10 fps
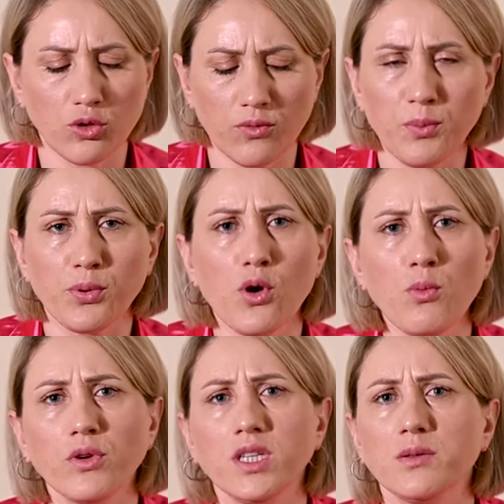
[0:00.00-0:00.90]
что вы
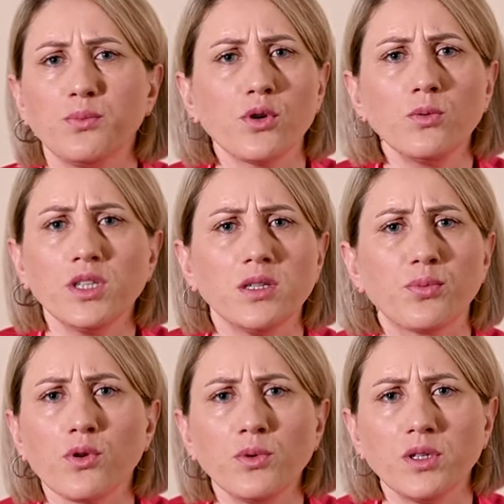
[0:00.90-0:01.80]
пробуете, пробуете,
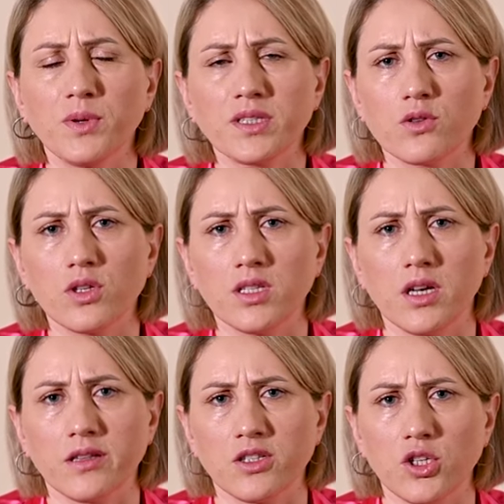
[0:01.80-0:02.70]
пробуете построить
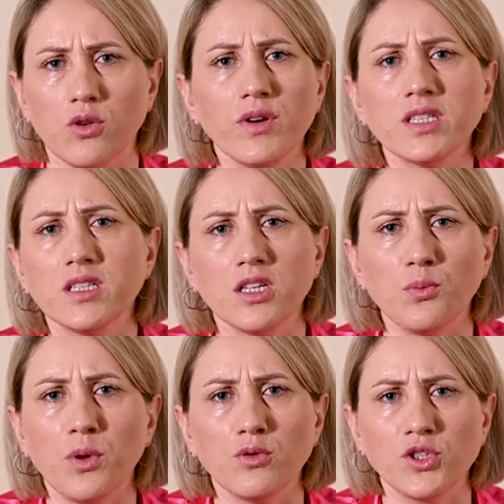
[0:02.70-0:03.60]
эти отношения, у вас это
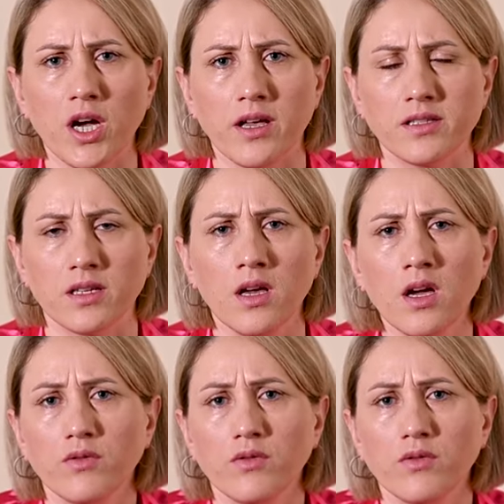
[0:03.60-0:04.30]
не получается.